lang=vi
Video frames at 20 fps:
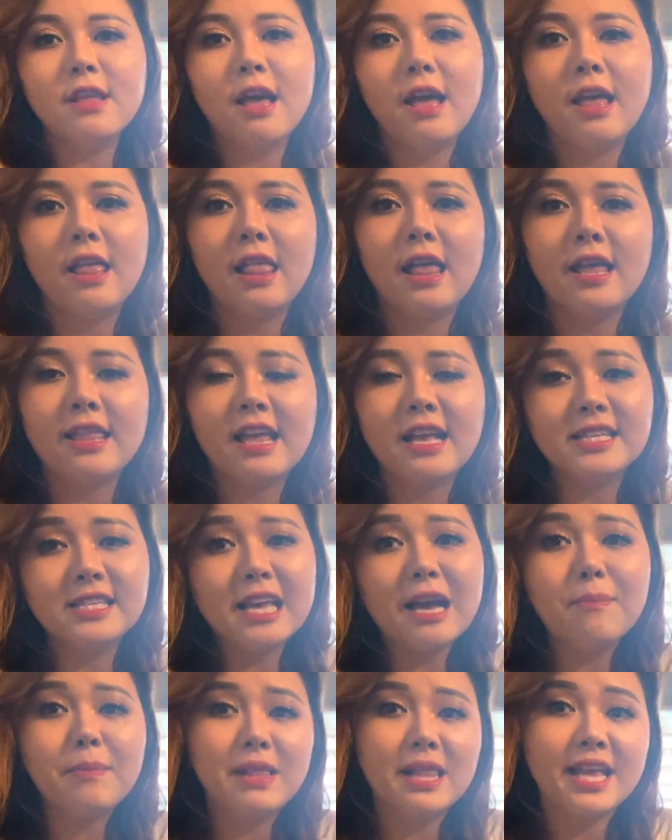đề là tại
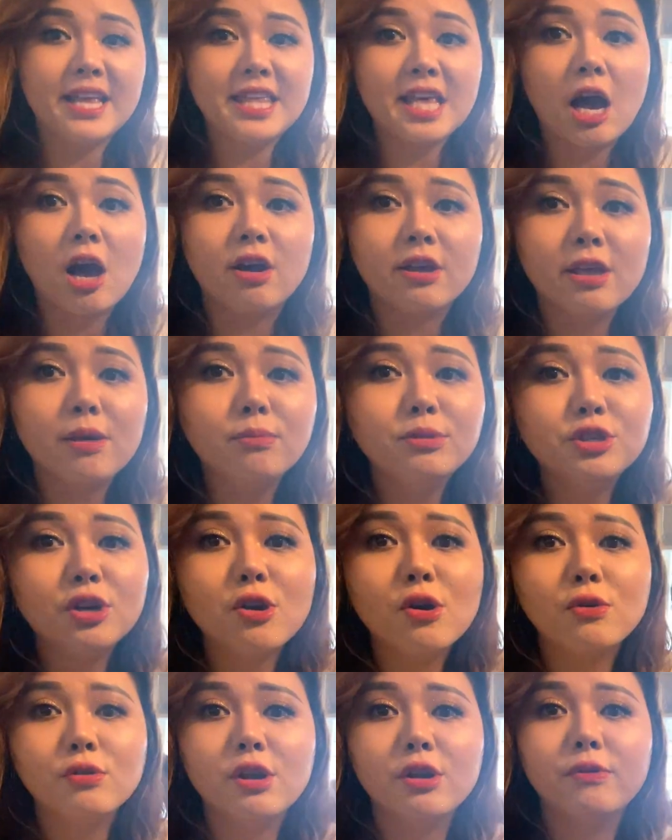sao mình lại chọn giống chó
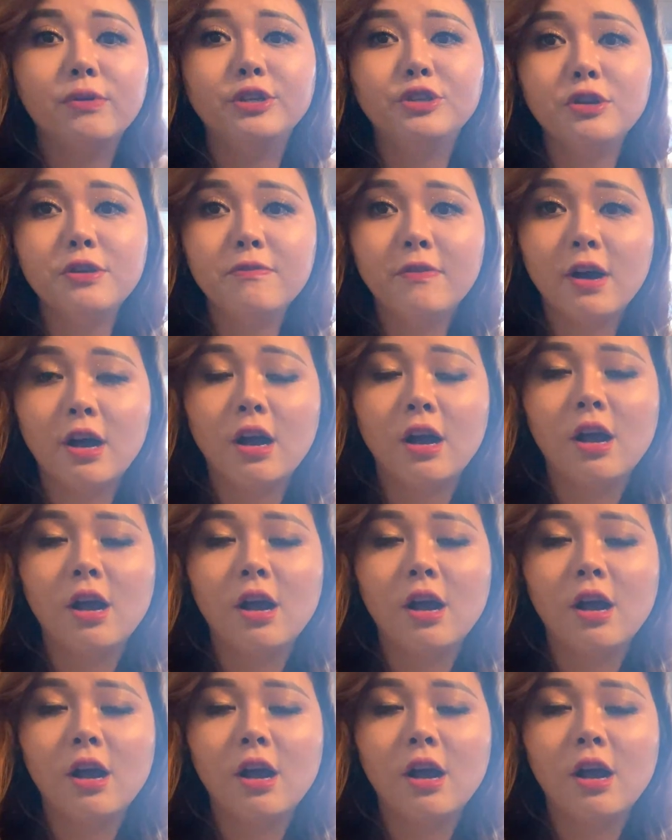Golden Retriever,